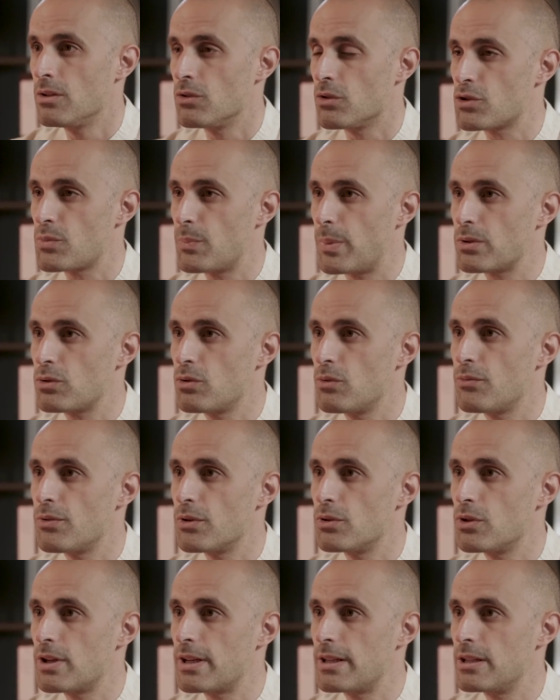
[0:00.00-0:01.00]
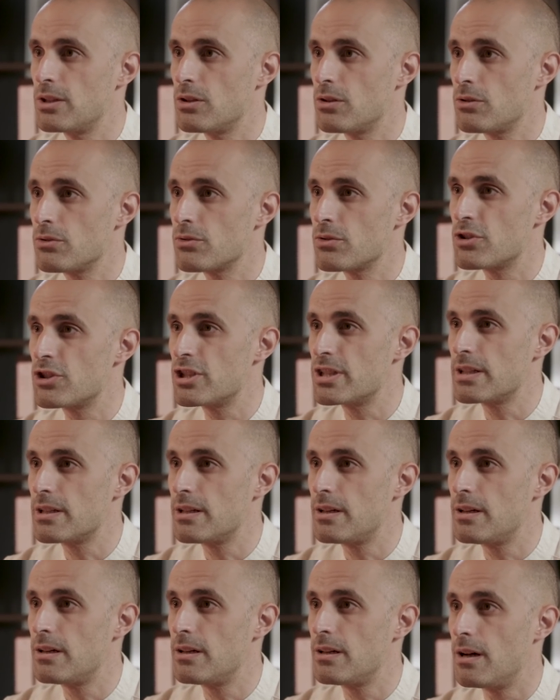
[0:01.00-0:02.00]
Dans ce portefeuille de clients, j'ai
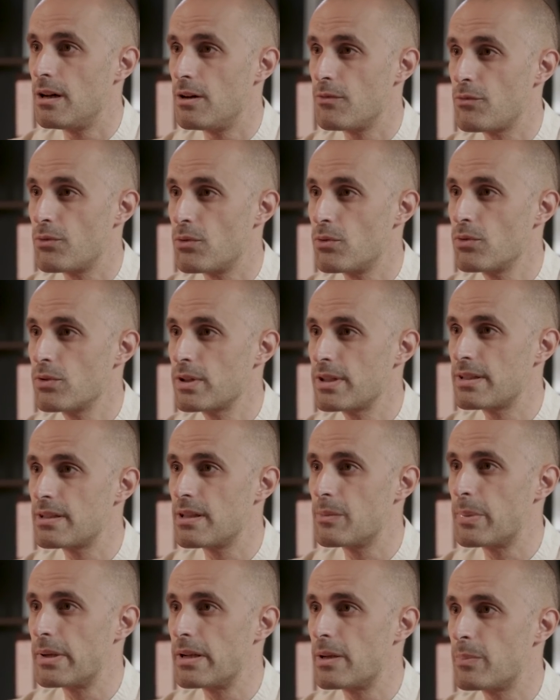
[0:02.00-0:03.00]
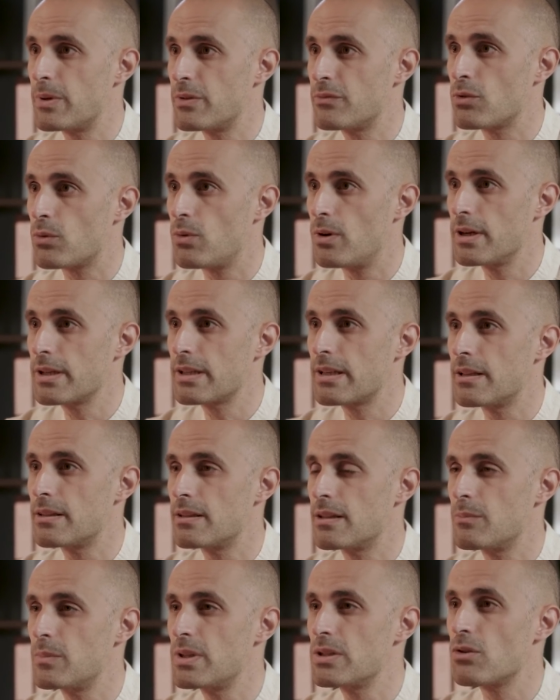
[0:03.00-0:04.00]
un, fonds qui s'appelle APF3 qui a
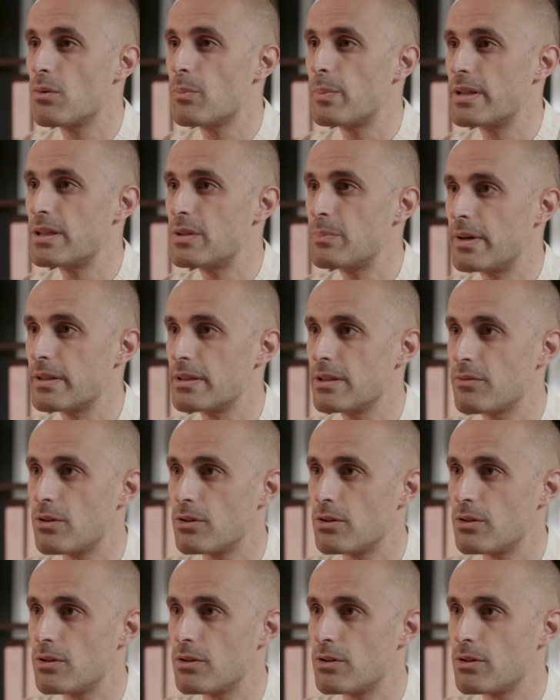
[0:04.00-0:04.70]
été mis en place par des